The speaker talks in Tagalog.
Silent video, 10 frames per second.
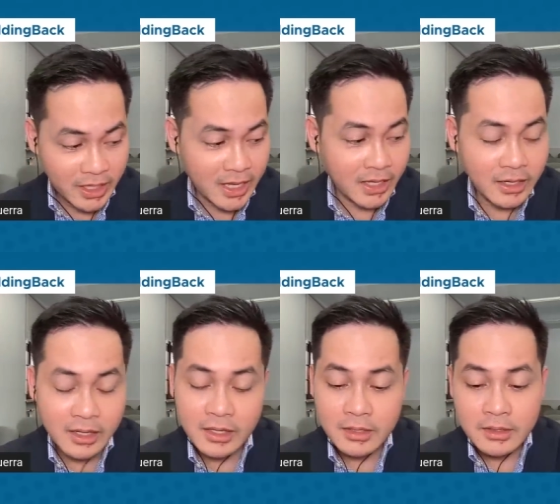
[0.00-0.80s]
Yan.
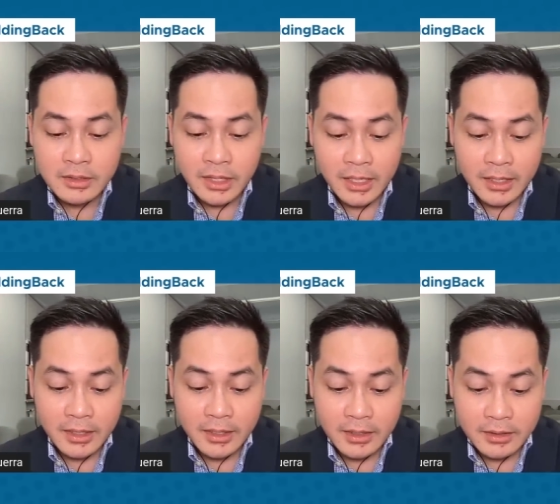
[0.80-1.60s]

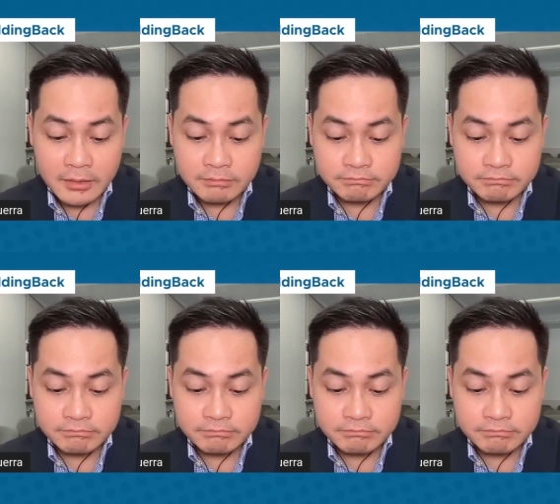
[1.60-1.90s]
Uh,